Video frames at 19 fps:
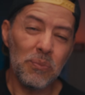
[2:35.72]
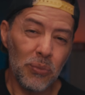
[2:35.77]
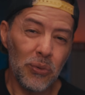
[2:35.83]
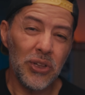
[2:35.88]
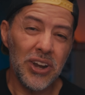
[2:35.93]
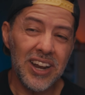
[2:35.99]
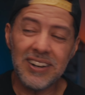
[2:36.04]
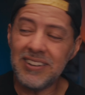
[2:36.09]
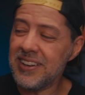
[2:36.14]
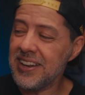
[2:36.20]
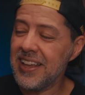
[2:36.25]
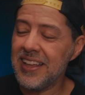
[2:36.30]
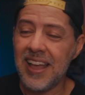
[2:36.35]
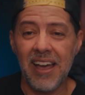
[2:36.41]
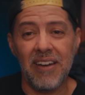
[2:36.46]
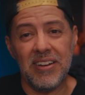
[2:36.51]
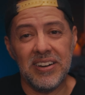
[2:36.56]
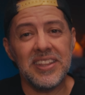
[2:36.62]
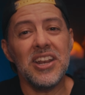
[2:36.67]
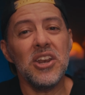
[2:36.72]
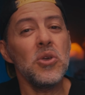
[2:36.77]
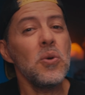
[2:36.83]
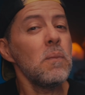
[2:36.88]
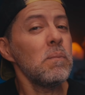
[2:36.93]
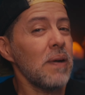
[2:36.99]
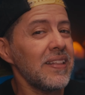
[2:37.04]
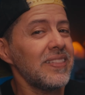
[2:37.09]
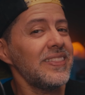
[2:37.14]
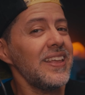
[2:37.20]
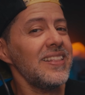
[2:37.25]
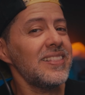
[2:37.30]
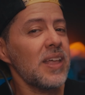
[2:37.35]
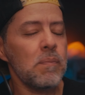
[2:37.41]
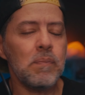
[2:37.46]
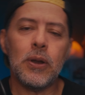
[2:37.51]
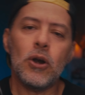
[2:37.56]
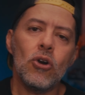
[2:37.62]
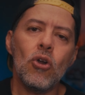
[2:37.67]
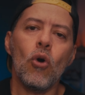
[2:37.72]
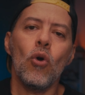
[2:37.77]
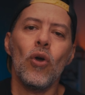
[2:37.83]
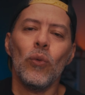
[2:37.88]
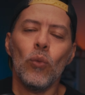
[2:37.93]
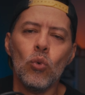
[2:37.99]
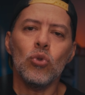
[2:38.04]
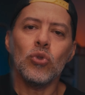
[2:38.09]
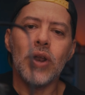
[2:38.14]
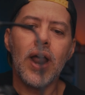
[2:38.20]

podrían haber tenido un pandita, pero no, un